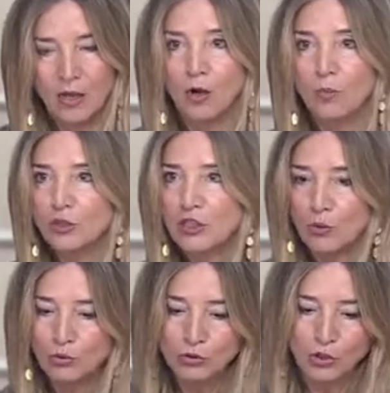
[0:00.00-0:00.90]
Como
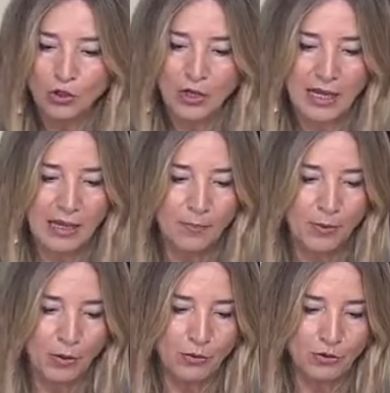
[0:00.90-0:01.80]
segundo
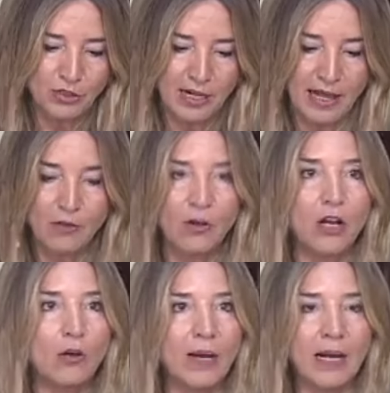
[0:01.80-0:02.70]
ejemplo de un Senado
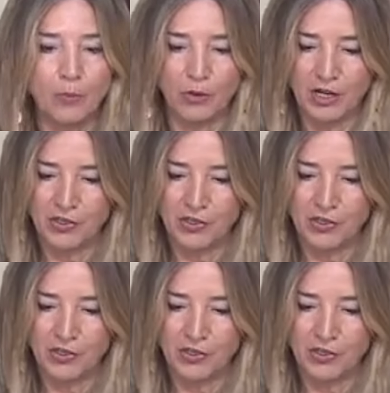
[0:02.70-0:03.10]
que no van a poder